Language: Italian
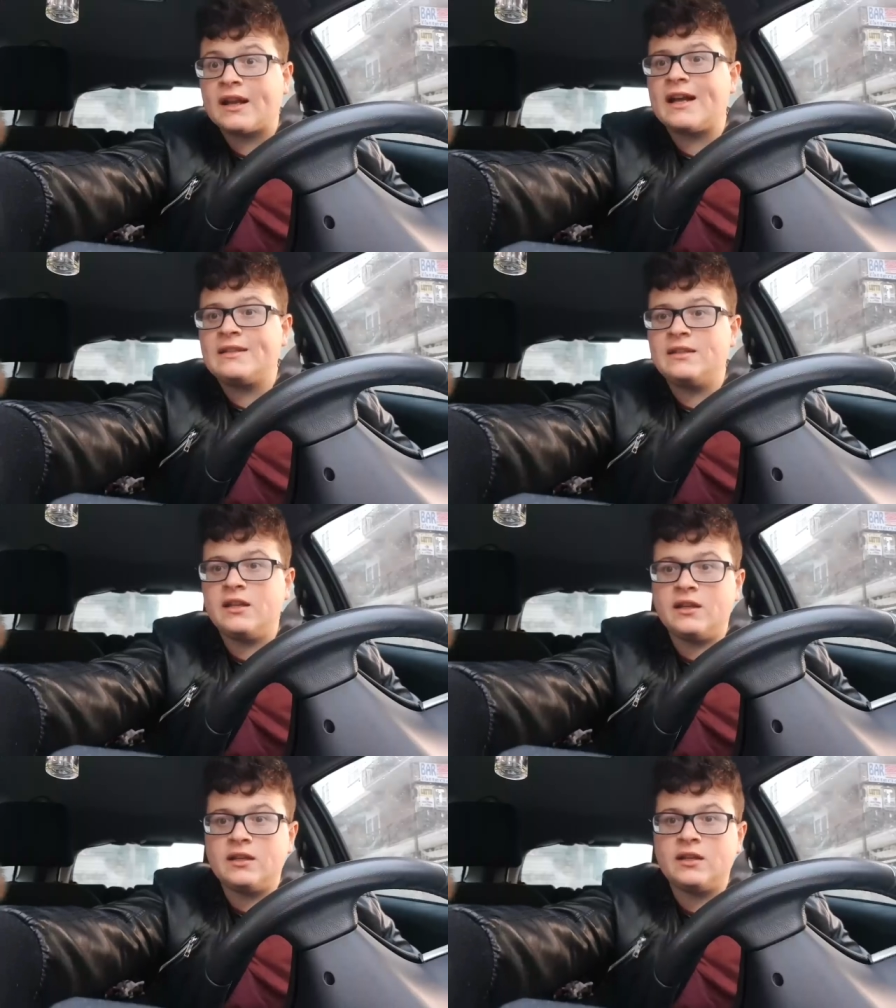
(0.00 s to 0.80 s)

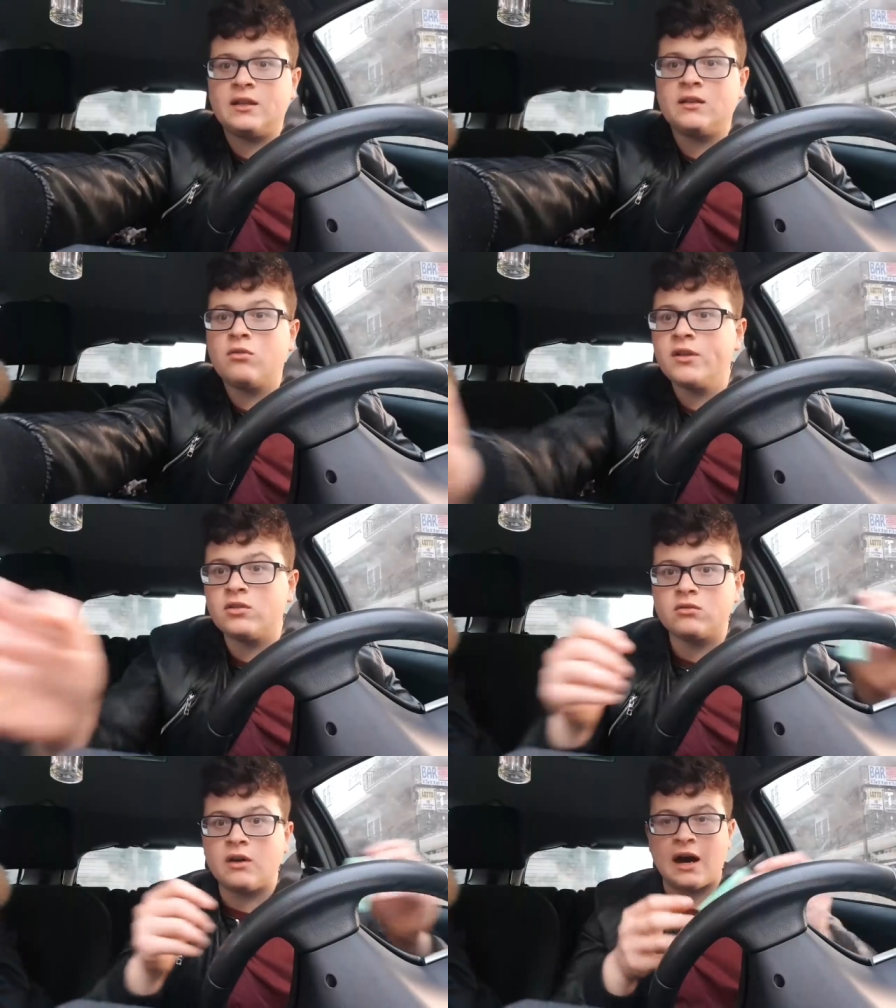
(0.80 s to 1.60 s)
Ragazzi, eh,
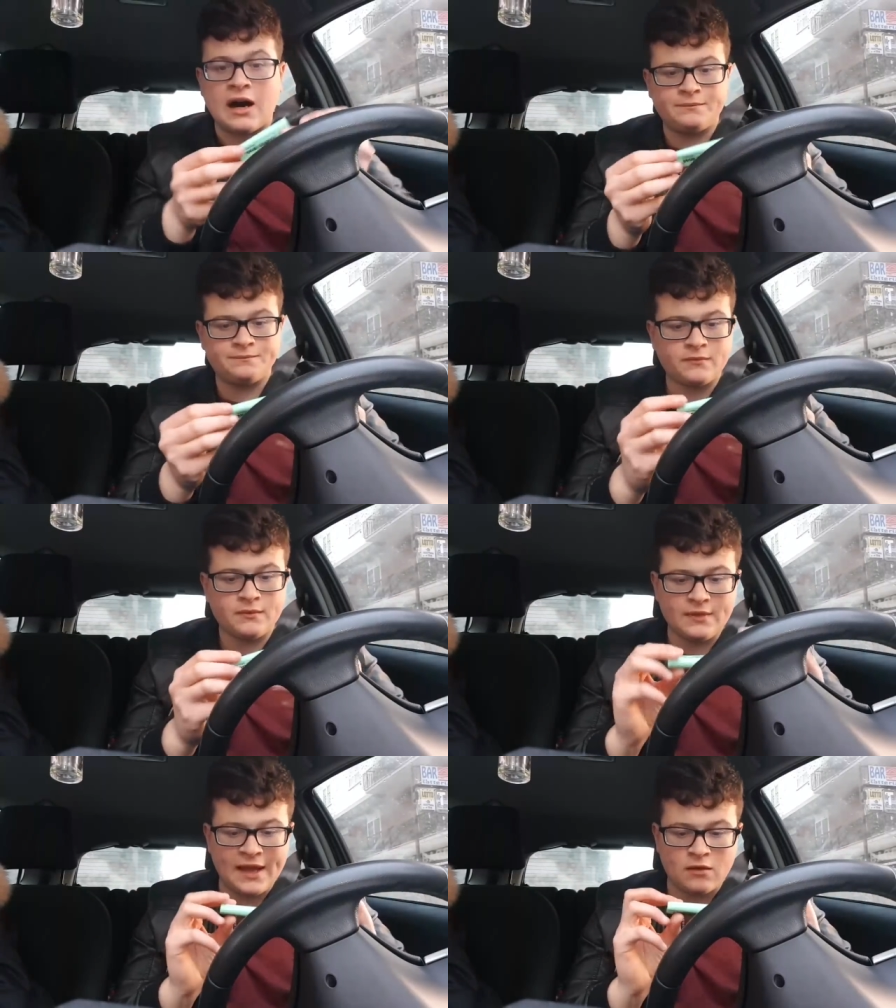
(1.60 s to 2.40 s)
questo qua
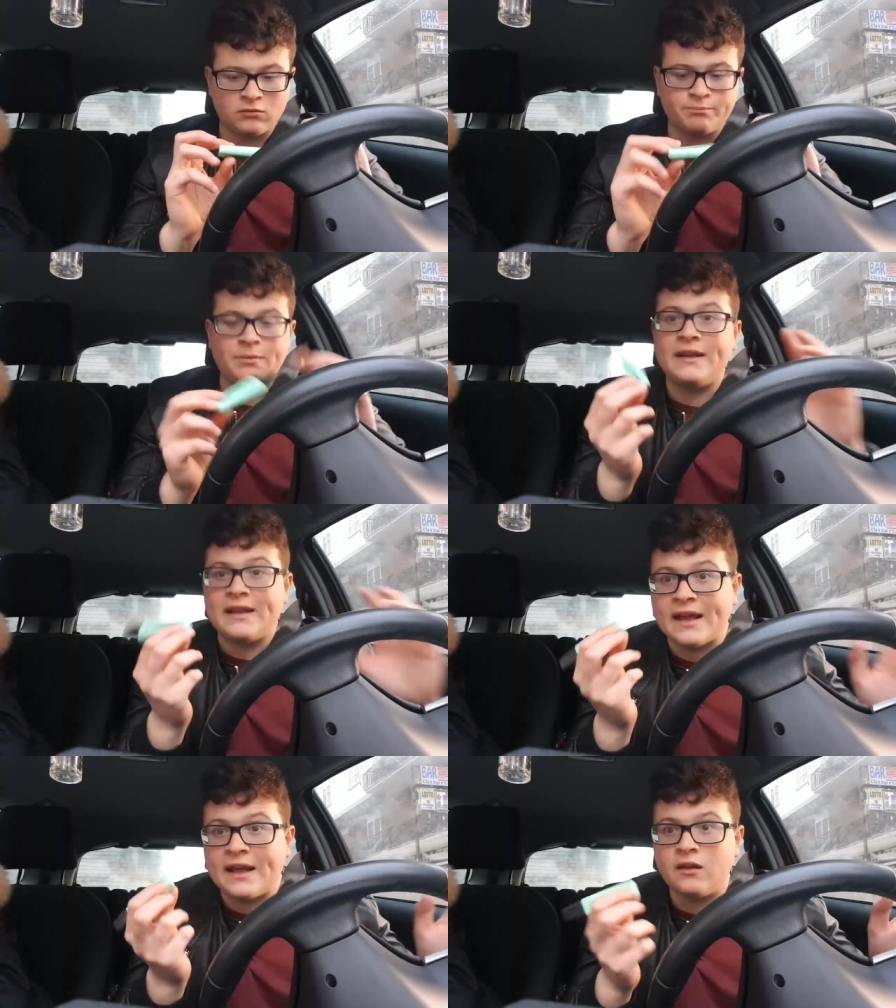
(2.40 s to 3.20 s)
è un
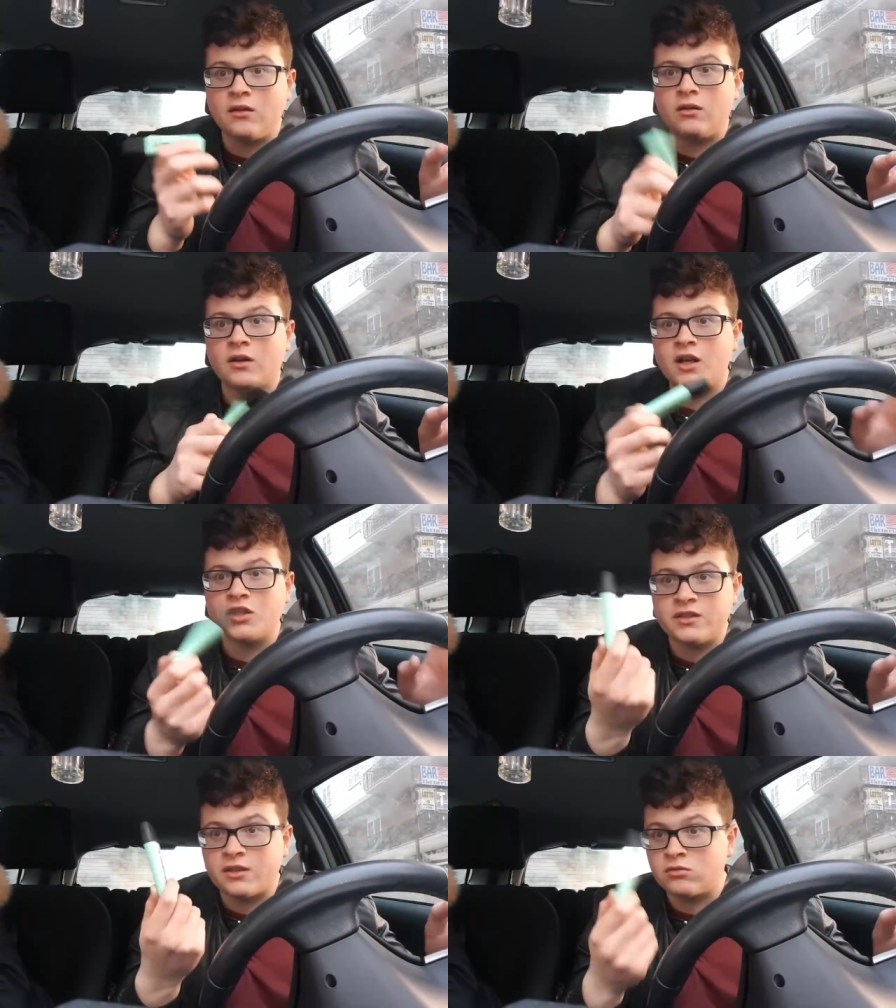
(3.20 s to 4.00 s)
pennarello, ora
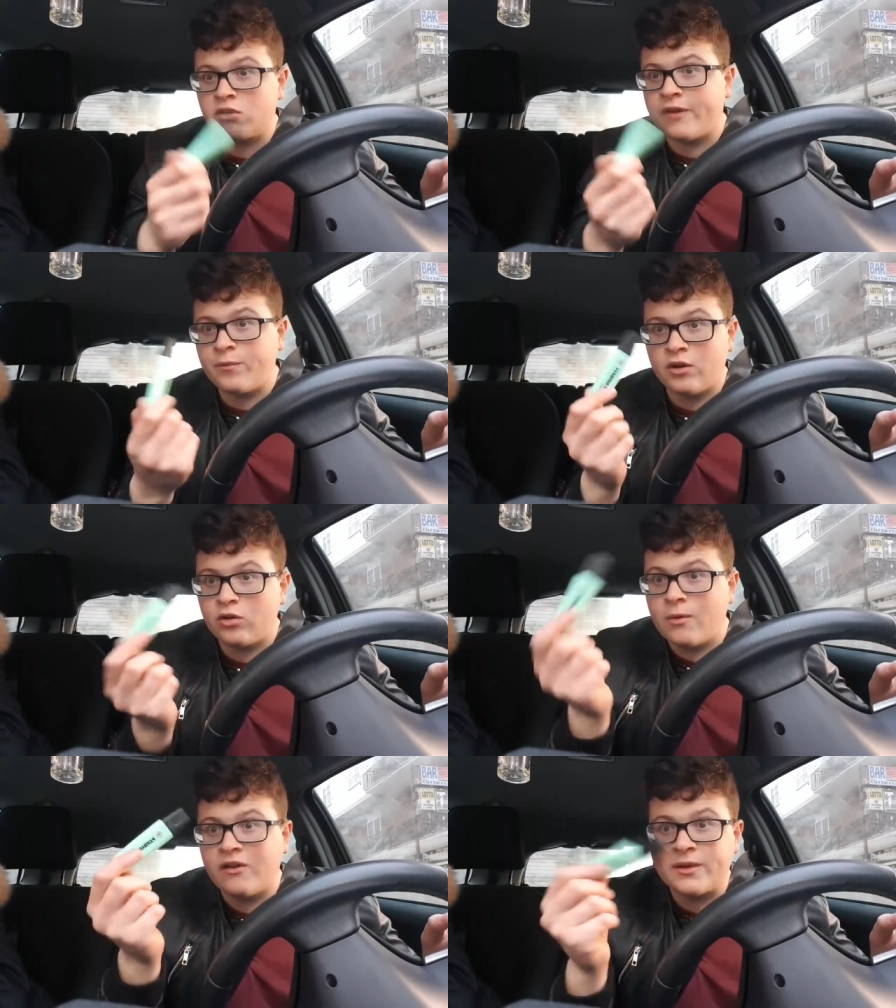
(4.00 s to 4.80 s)
lasciate stare, non sto a fare
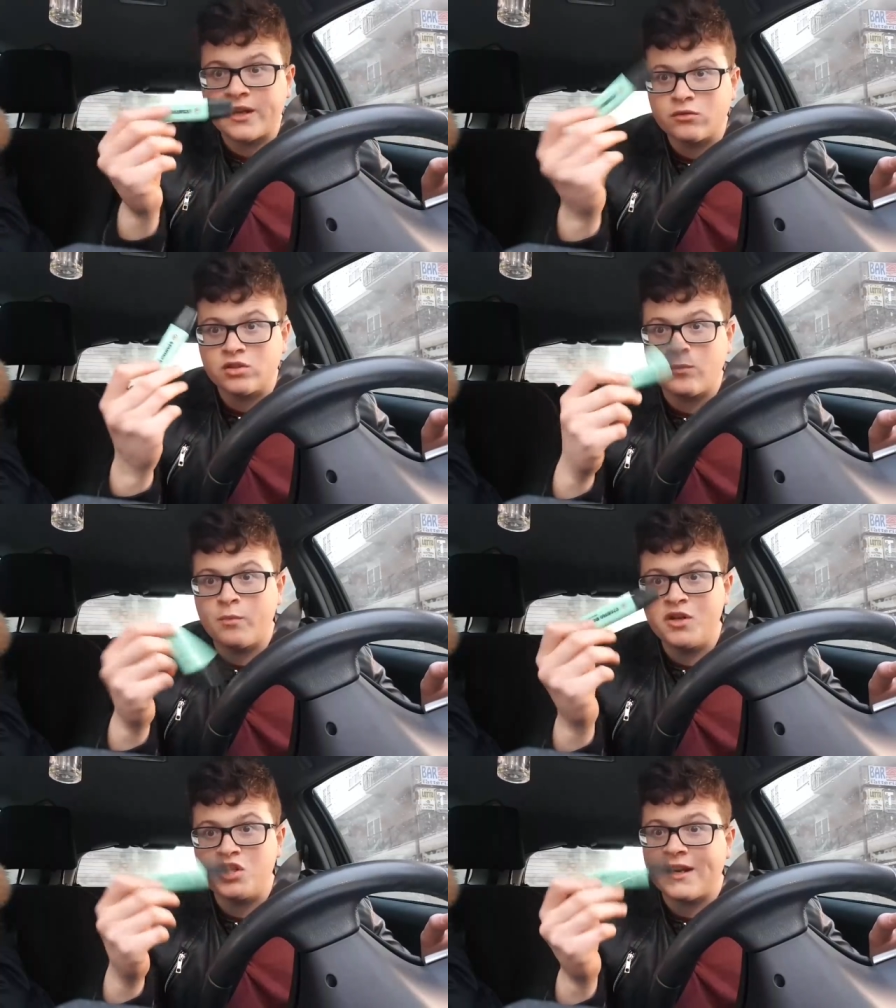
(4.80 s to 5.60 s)
lo muovo perché non sto a fare
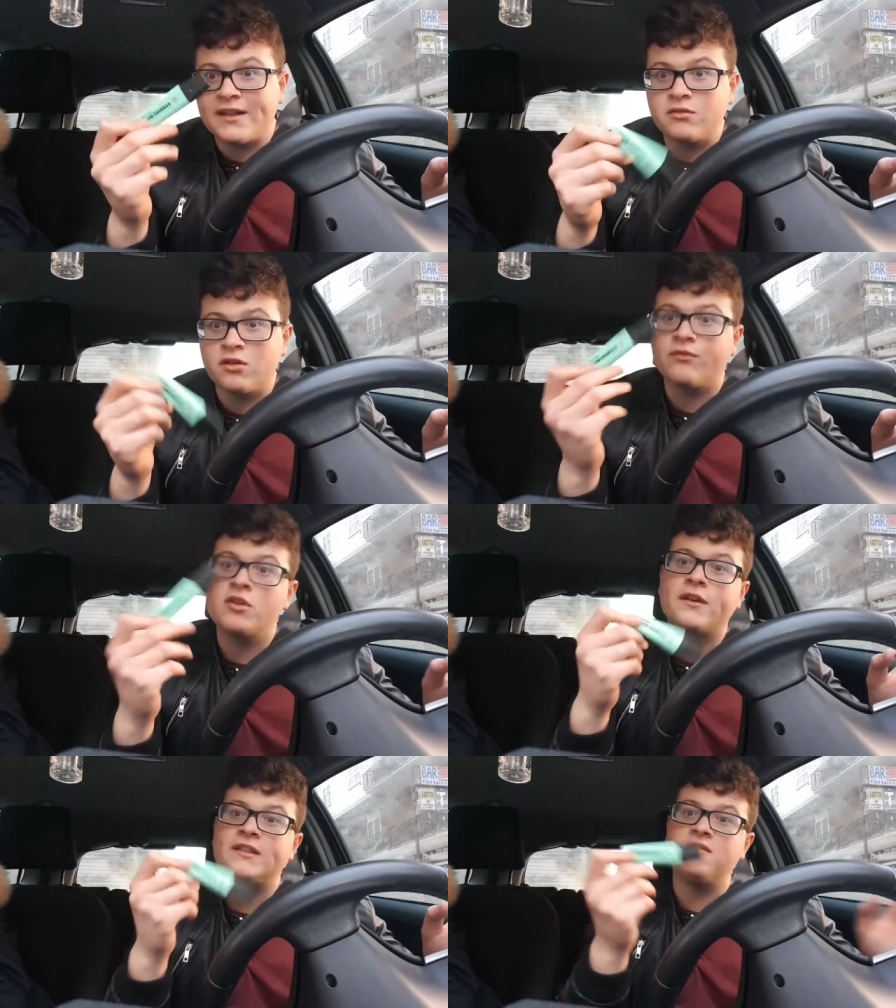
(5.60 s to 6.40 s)
pubblicità a nessuno e non
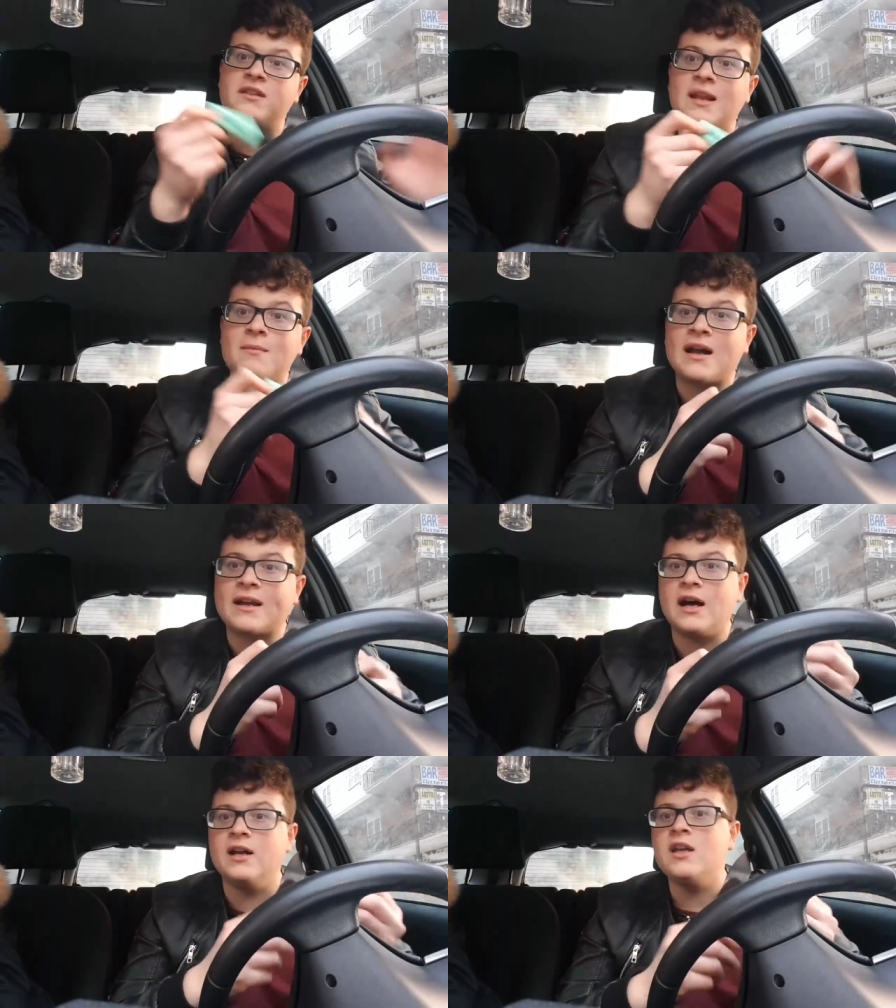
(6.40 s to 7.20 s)
voglio che si veda la
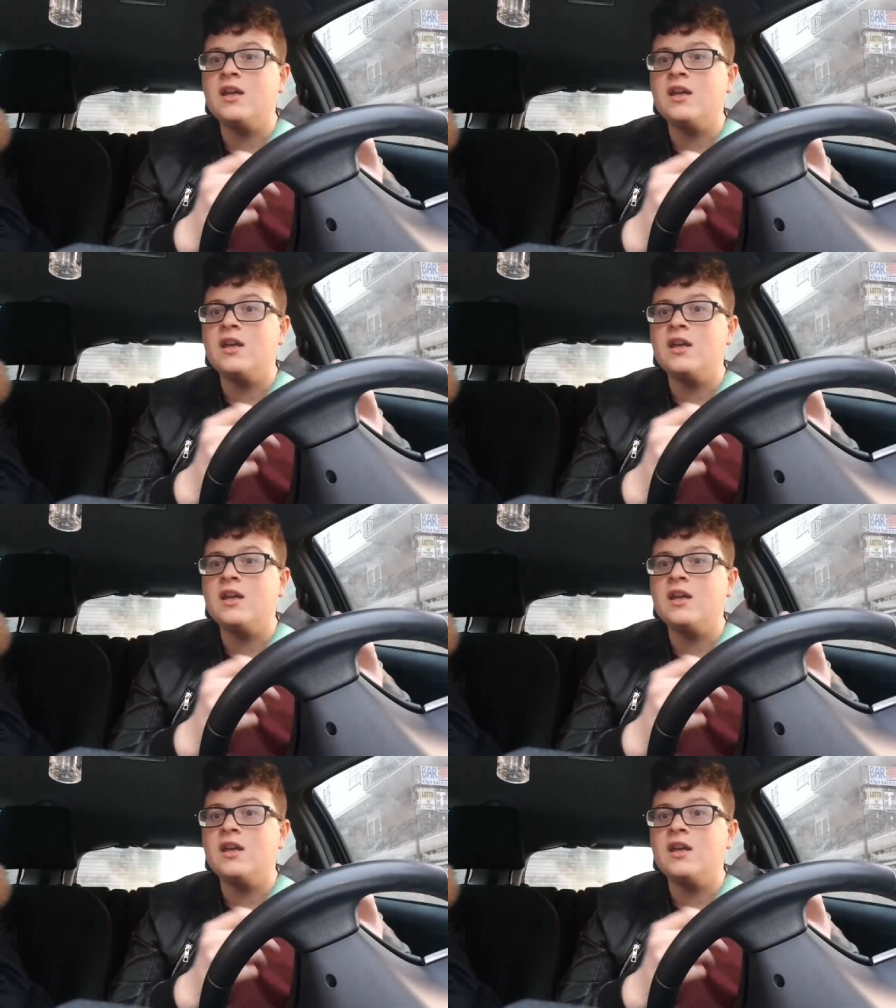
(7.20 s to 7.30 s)
marca.